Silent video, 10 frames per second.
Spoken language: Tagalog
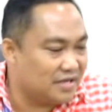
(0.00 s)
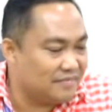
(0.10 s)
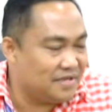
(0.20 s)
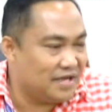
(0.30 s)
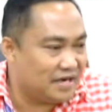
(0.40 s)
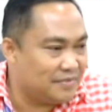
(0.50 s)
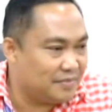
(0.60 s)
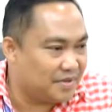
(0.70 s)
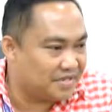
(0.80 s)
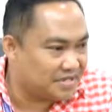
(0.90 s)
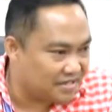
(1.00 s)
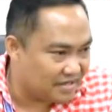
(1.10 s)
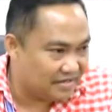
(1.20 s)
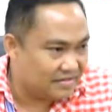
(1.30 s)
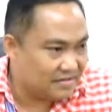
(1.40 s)
give the arriving
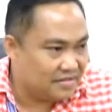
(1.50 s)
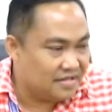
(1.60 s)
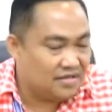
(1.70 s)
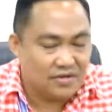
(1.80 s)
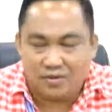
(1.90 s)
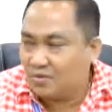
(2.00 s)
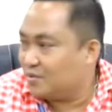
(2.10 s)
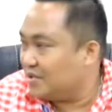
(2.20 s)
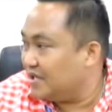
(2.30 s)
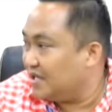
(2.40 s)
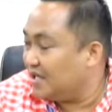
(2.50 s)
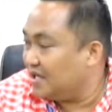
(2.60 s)
passenger. Mm-hmm. Also the